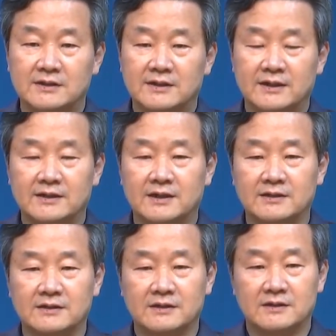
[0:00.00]

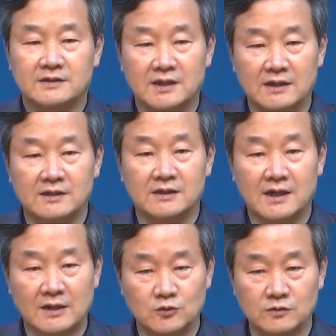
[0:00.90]
하여간 자기
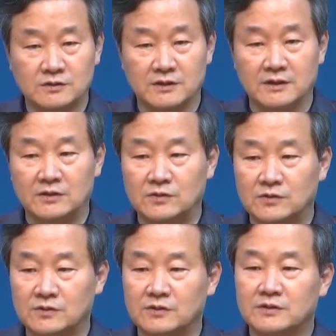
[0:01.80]

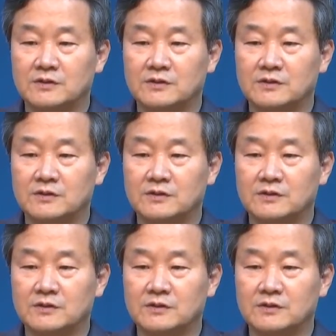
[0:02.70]
가족들에게도